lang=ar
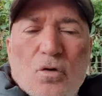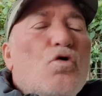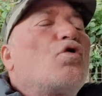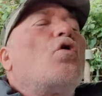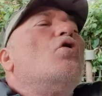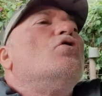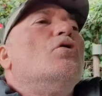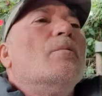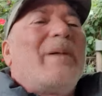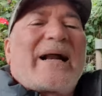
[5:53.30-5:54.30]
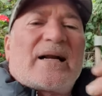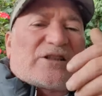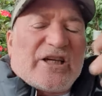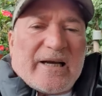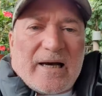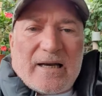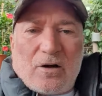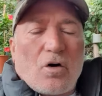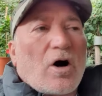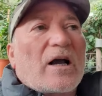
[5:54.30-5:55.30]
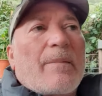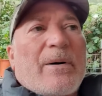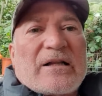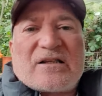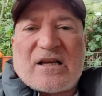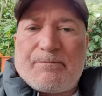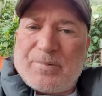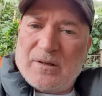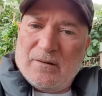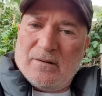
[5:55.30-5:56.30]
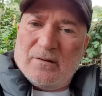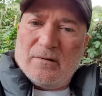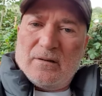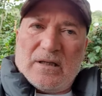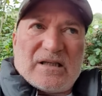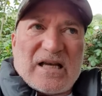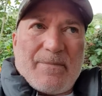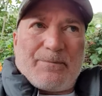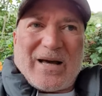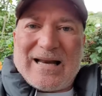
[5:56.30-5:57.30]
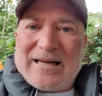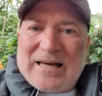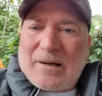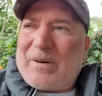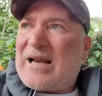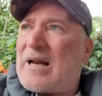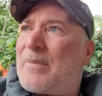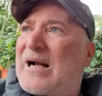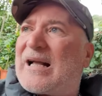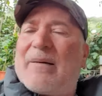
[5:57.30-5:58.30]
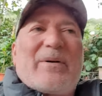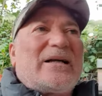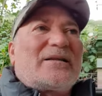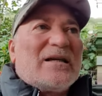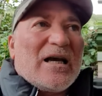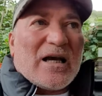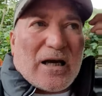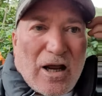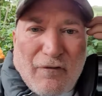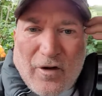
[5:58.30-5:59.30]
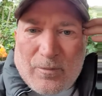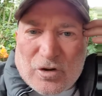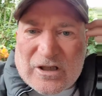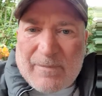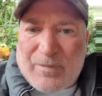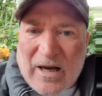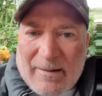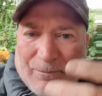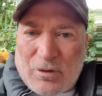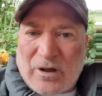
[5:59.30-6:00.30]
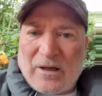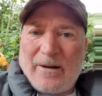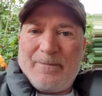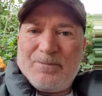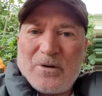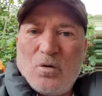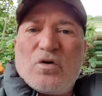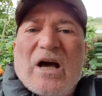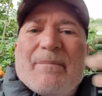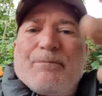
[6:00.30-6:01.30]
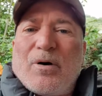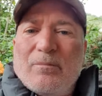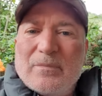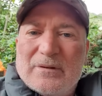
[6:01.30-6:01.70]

الكل برا شيخ على روح قبعة زب الزب خليني بالاربع كعبات اللي يفهموا الزب يحبوني ونحبهم